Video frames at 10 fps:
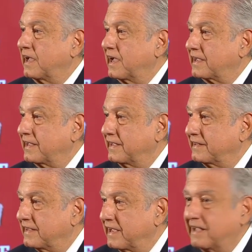a que
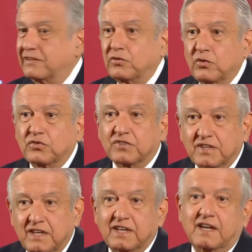ya no
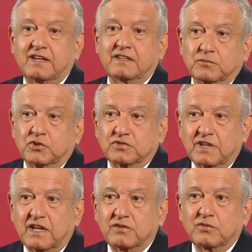sigan
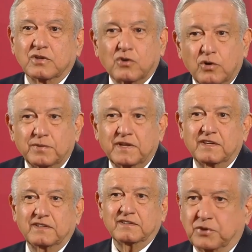mostrando el cobre,